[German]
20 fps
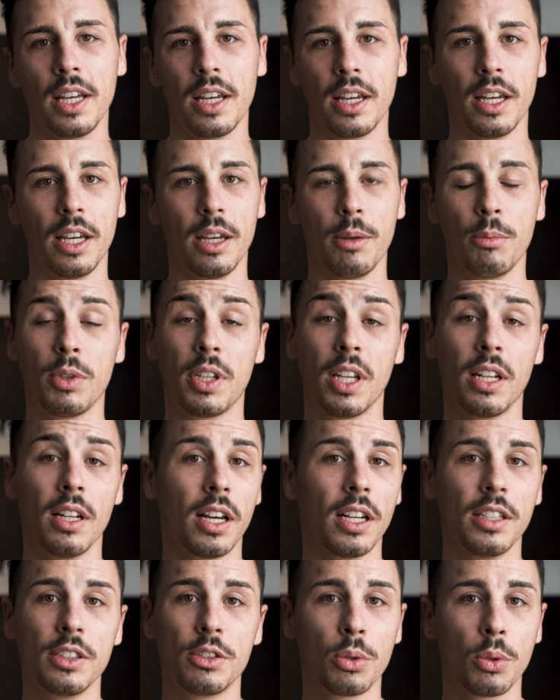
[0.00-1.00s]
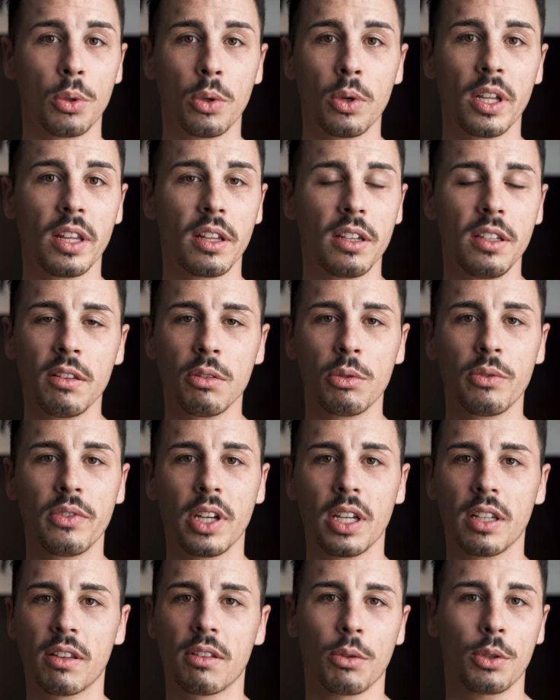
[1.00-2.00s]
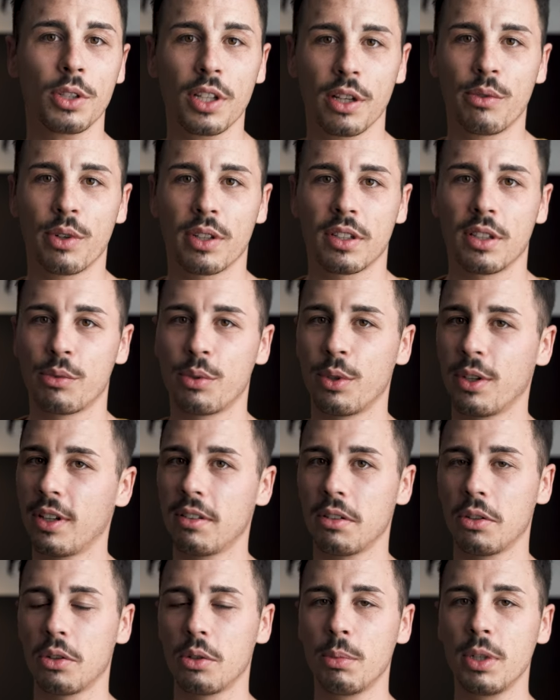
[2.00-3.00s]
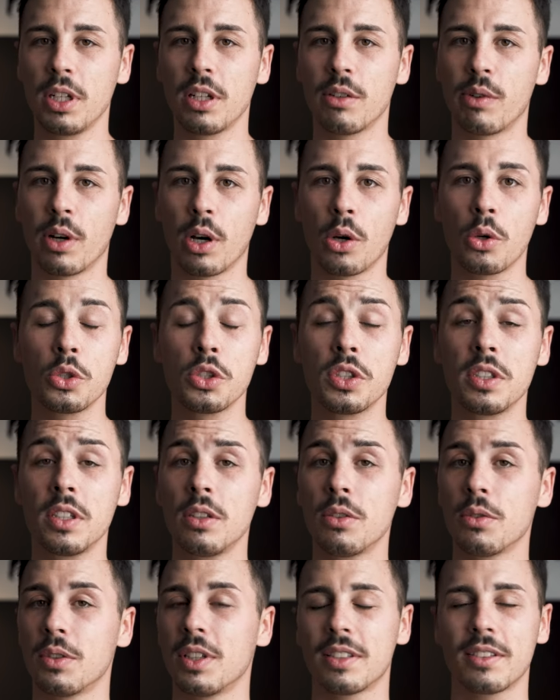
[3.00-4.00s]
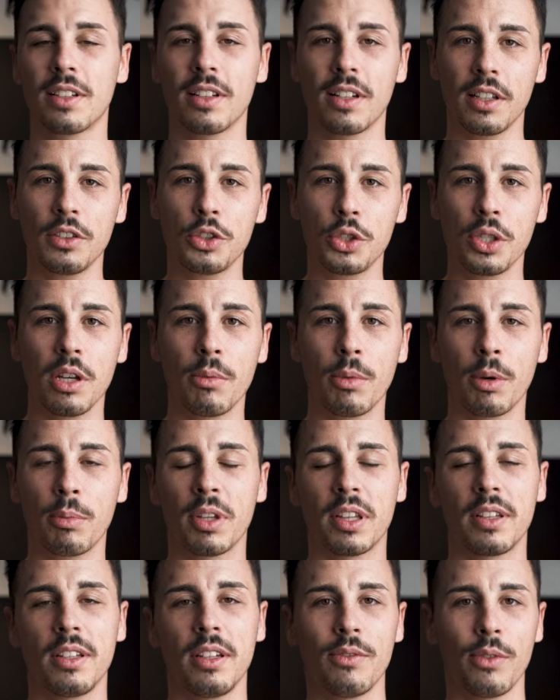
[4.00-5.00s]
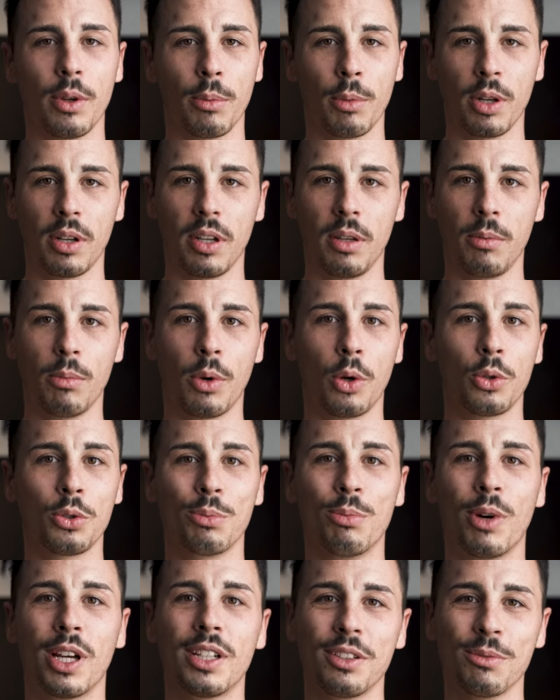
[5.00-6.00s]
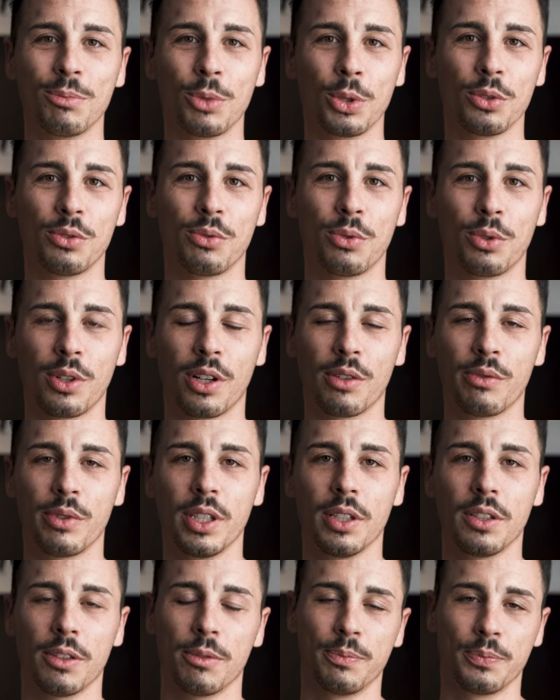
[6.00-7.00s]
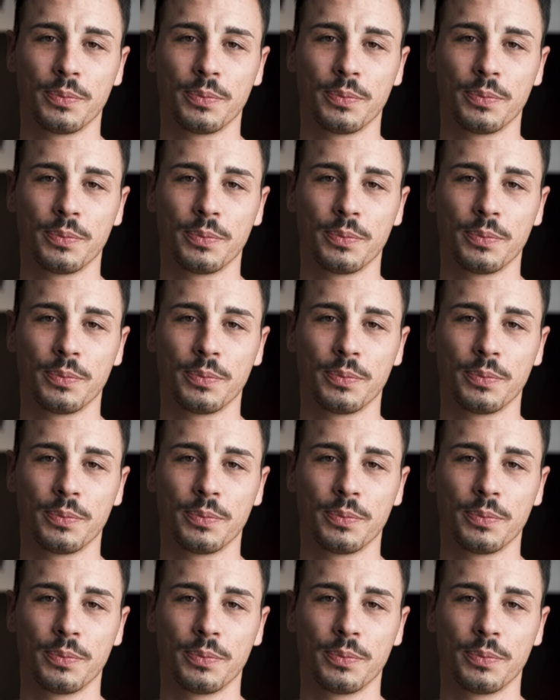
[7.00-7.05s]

Ähm, denn ein zu hoher ISO-Wert sorgt einfach dafür, dass eure Bilder verrauscht sind und das kann ganz schnell mal passieren, wenn man im Automatikmodus fotografiert.